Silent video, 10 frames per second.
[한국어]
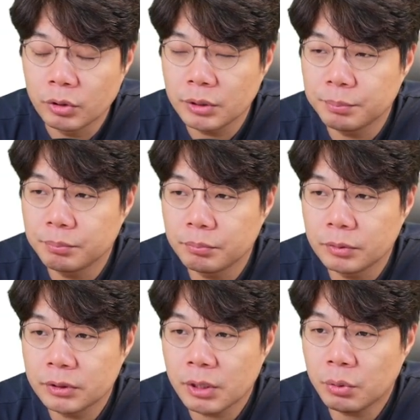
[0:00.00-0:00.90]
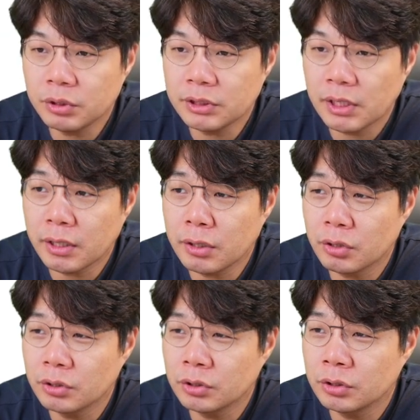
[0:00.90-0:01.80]
어제 채권
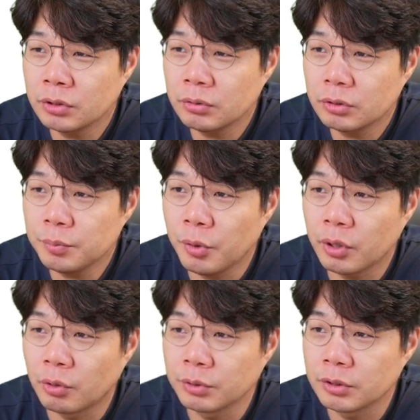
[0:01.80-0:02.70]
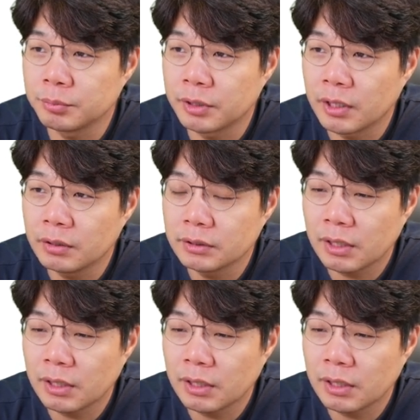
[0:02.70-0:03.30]
시장에서는 큰 변화가 없었습니다.